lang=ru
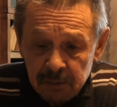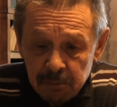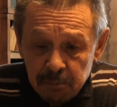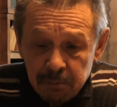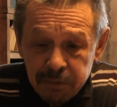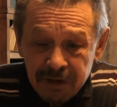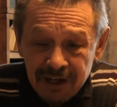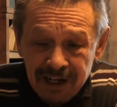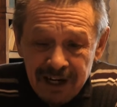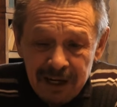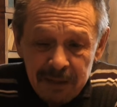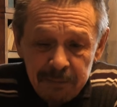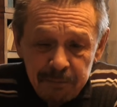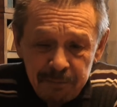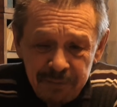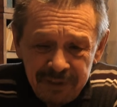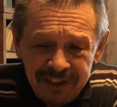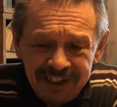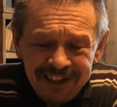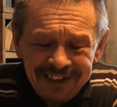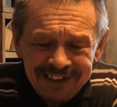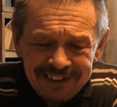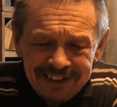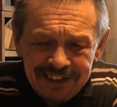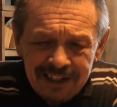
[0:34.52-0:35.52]

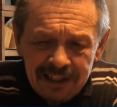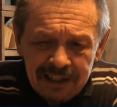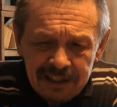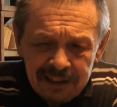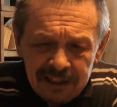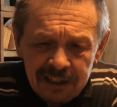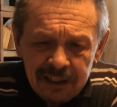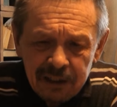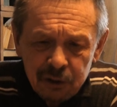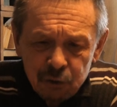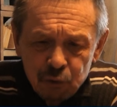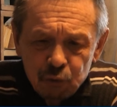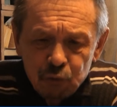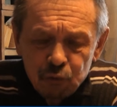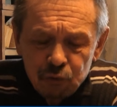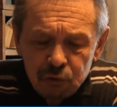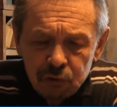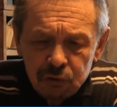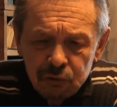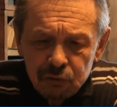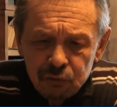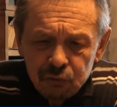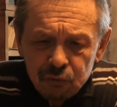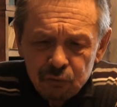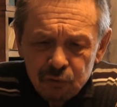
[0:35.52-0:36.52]
пропитанной
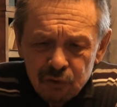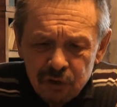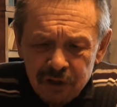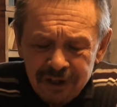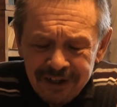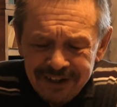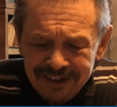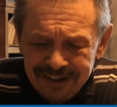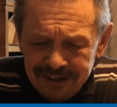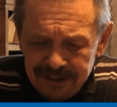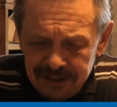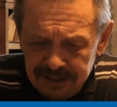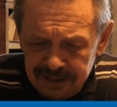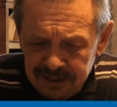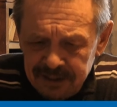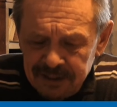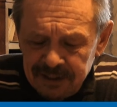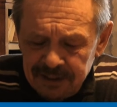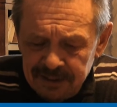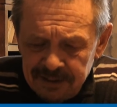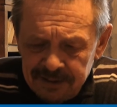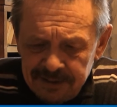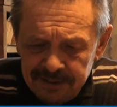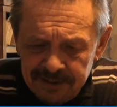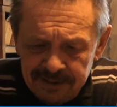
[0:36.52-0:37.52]
культурой
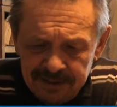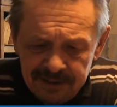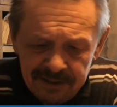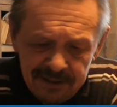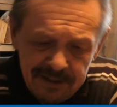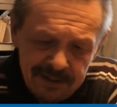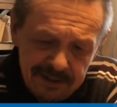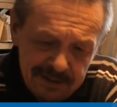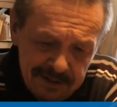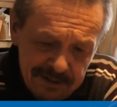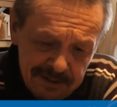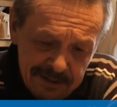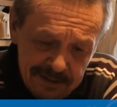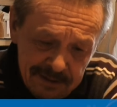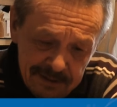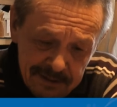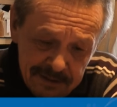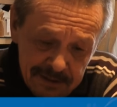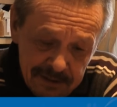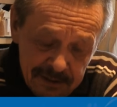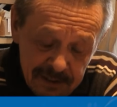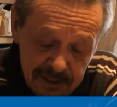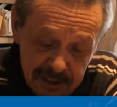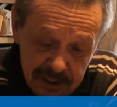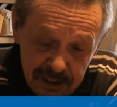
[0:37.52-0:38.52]
или
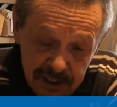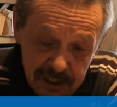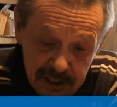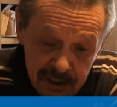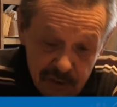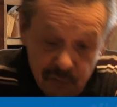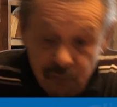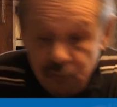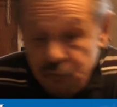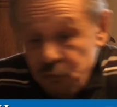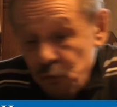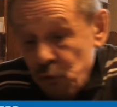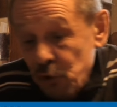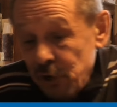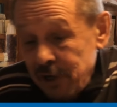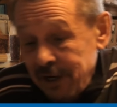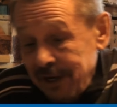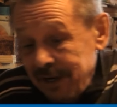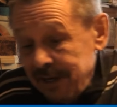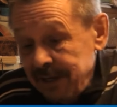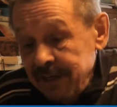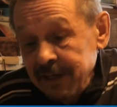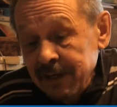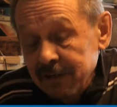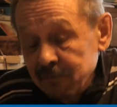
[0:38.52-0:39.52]

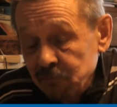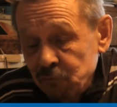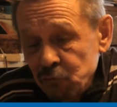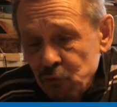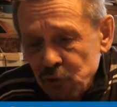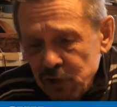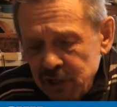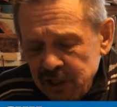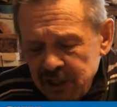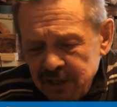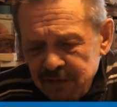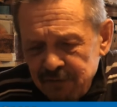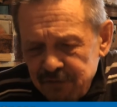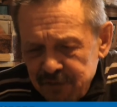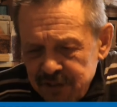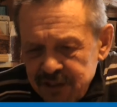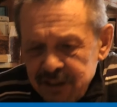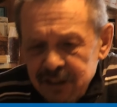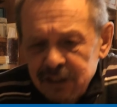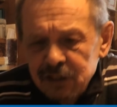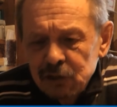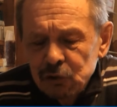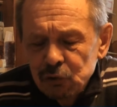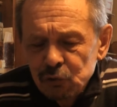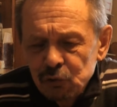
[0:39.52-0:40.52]
волей-неволей в
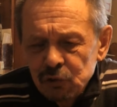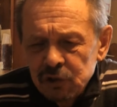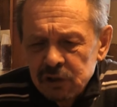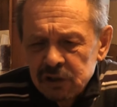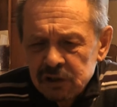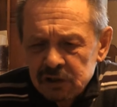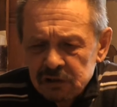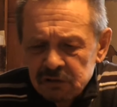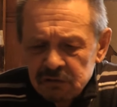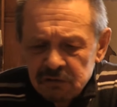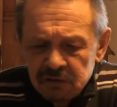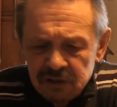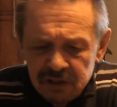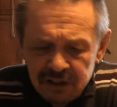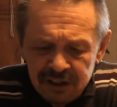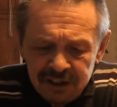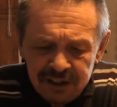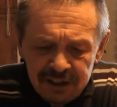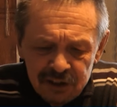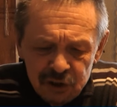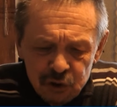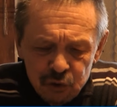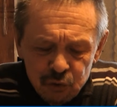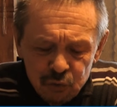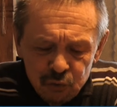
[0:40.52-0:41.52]
силу этого
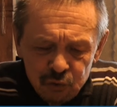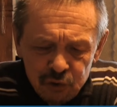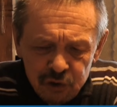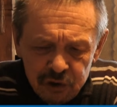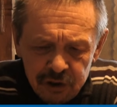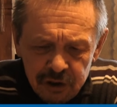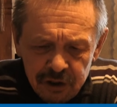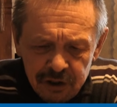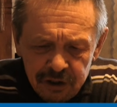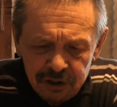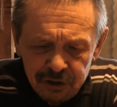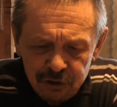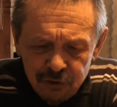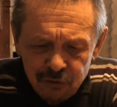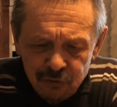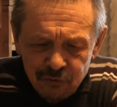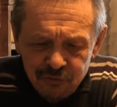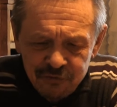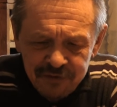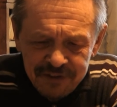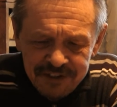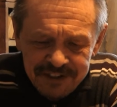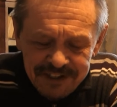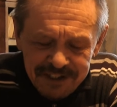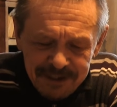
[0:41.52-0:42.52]
несущей ее
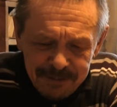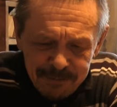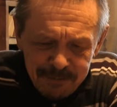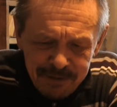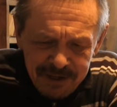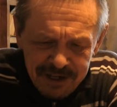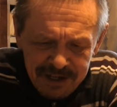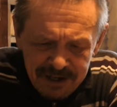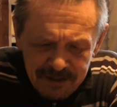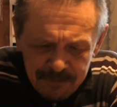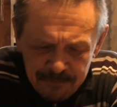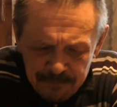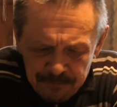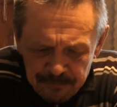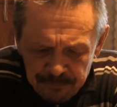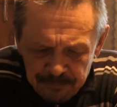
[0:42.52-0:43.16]
в себе,